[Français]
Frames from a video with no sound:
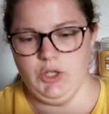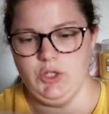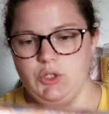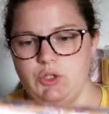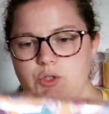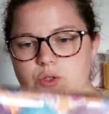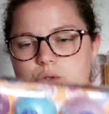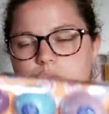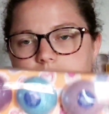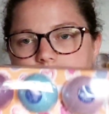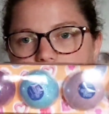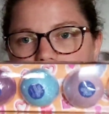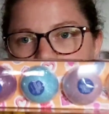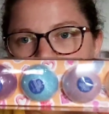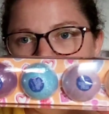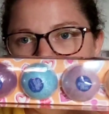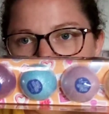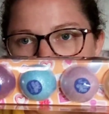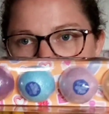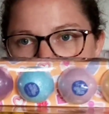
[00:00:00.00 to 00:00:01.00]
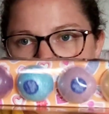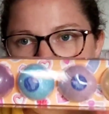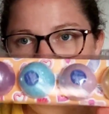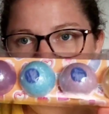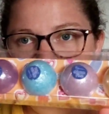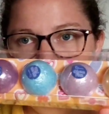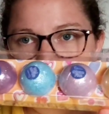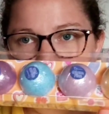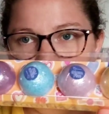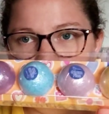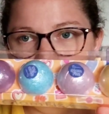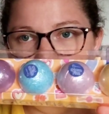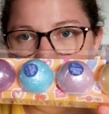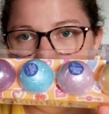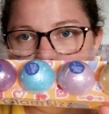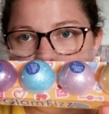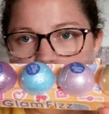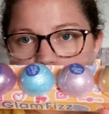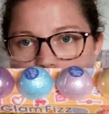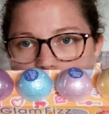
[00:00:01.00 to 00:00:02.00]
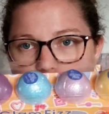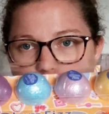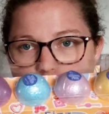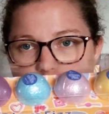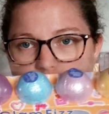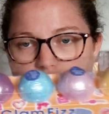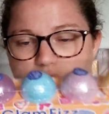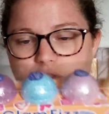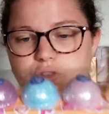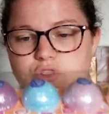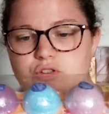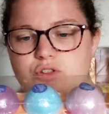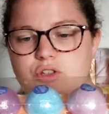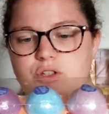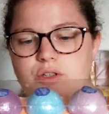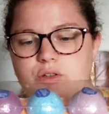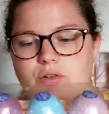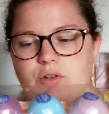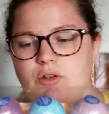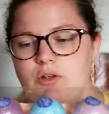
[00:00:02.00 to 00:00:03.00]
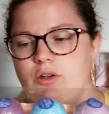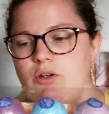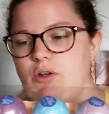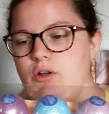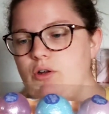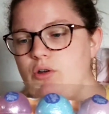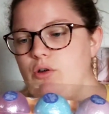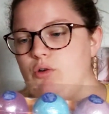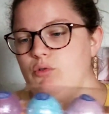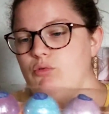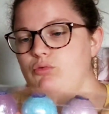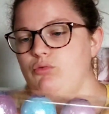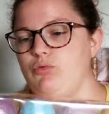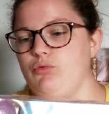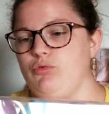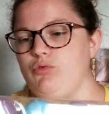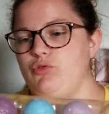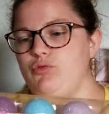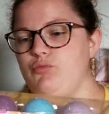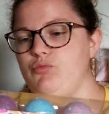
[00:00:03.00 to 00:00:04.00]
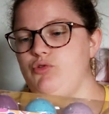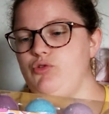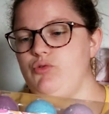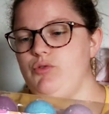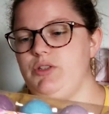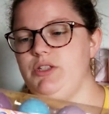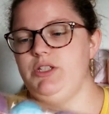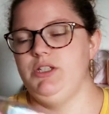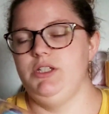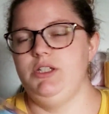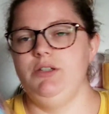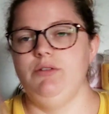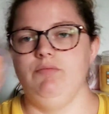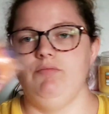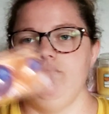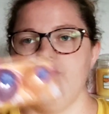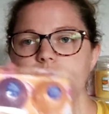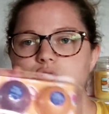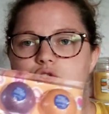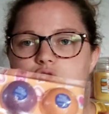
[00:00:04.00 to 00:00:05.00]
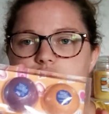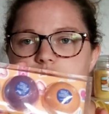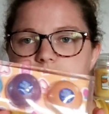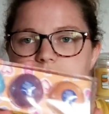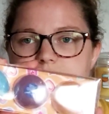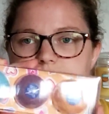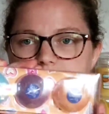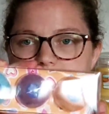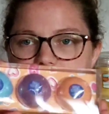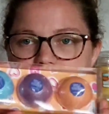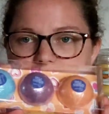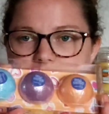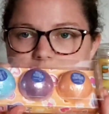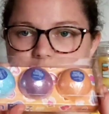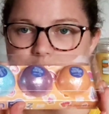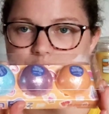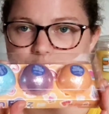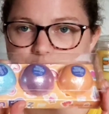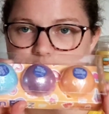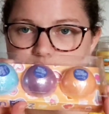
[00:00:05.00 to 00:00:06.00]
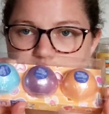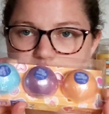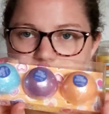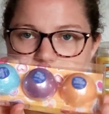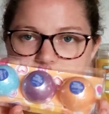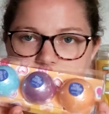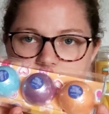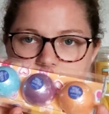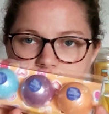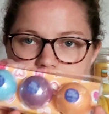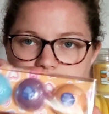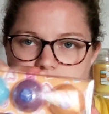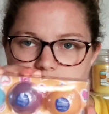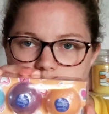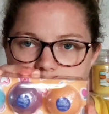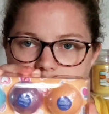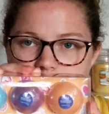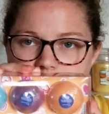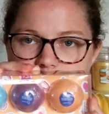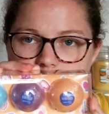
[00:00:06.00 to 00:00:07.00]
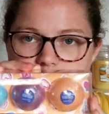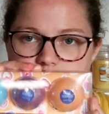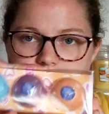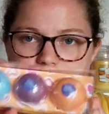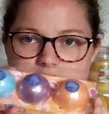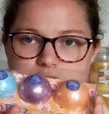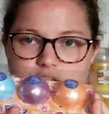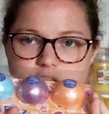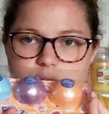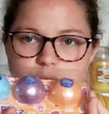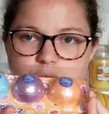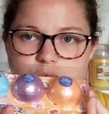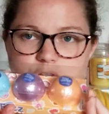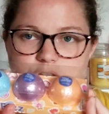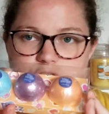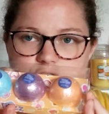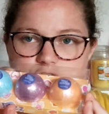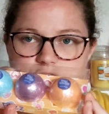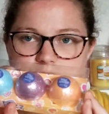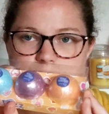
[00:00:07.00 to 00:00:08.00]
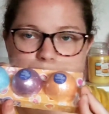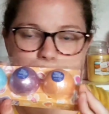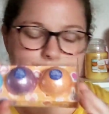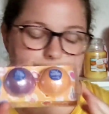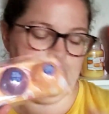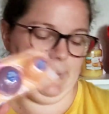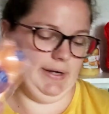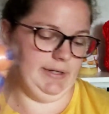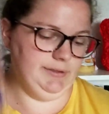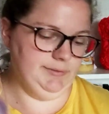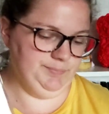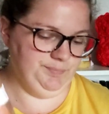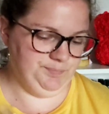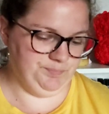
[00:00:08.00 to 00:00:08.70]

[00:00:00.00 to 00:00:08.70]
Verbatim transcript: ceci, des petites boules de bain. Pourquoi pas tester Donc, je me suis dit, je vais tester. On verra si j'aime ou si j'aime pas.